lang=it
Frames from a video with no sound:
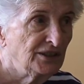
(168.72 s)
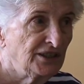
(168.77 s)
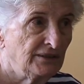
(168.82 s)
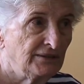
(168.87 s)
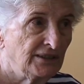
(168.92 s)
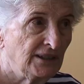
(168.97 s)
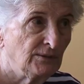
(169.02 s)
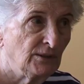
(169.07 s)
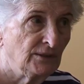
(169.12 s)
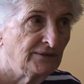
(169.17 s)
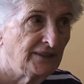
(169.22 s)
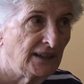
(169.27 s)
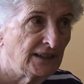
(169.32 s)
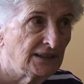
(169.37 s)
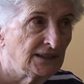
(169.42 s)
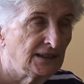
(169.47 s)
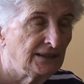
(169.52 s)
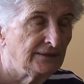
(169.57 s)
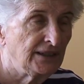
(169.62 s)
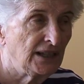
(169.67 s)
ci aveva
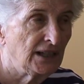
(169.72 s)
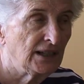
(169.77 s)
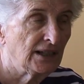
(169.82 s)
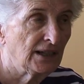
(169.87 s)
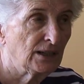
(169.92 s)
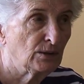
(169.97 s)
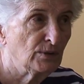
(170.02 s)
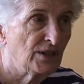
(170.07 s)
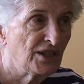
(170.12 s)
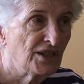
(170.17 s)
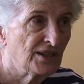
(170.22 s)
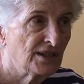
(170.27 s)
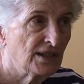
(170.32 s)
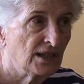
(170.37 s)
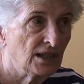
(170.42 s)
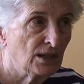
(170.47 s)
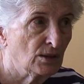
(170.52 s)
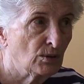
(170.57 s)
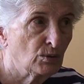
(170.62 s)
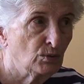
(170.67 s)
fatto avere
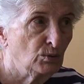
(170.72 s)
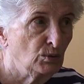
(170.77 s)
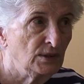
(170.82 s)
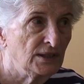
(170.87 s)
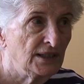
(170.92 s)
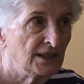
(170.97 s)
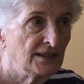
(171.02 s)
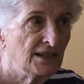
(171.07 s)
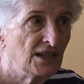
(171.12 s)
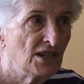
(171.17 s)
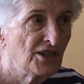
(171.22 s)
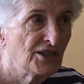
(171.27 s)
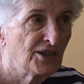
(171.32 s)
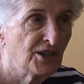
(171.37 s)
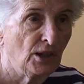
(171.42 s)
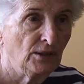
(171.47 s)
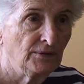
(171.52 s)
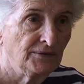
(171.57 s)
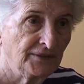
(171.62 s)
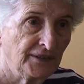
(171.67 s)
questi rulli di
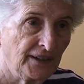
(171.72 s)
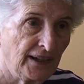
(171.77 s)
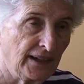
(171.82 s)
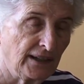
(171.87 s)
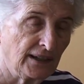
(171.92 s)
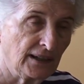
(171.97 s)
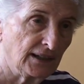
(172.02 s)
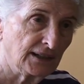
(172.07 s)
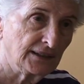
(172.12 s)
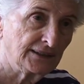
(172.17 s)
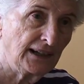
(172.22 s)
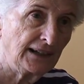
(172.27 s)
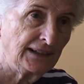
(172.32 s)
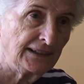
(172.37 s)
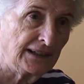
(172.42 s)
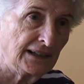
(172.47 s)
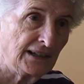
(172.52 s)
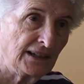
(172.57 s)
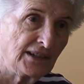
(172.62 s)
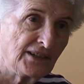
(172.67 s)
stoffa e da
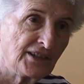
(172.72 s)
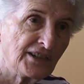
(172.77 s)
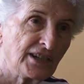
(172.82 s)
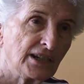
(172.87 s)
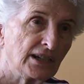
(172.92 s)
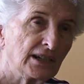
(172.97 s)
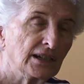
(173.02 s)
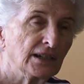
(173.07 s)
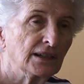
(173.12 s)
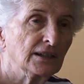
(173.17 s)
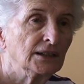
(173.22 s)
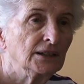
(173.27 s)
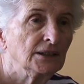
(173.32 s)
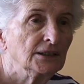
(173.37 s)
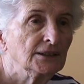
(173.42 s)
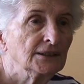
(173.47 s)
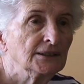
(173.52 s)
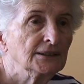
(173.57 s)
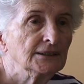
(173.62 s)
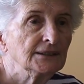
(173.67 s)
lì si,
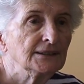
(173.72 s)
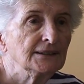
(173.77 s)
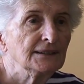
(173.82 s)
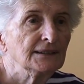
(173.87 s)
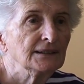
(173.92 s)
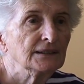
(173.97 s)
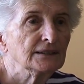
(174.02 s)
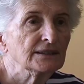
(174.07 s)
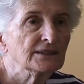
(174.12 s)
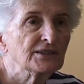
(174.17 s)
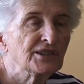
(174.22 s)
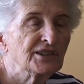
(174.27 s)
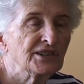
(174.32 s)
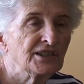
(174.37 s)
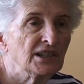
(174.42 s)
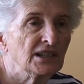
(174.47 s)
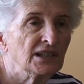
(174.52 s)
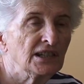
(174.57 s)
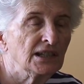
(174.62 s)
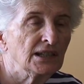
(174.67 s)

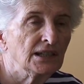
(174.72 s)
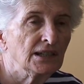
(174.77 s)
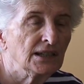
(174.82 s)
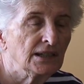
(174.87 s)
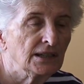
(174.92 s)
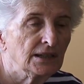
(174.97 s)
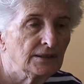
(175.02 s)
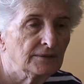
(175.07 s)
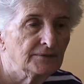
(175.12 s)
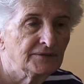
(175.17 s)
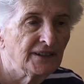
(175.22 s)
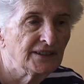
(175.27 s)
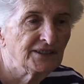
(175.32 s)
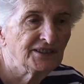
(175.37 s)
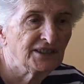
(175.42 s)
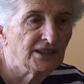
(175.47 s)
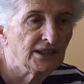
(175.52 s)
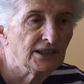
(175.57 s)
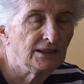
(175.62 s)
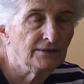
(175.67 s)
si
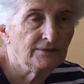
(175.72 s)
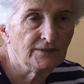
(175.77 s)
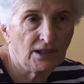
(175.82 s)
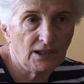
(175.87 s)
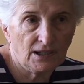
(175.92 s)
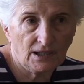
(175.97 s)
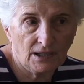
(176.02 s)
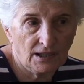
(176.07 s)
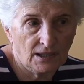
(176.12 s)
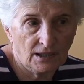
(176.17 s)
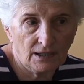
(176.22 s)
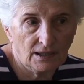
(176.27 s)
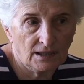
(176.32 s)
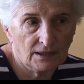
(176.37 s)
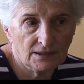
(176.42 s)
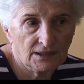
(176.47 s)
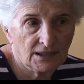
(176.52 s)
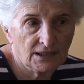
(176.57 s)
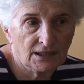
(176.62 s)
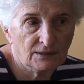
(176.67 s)
faceva la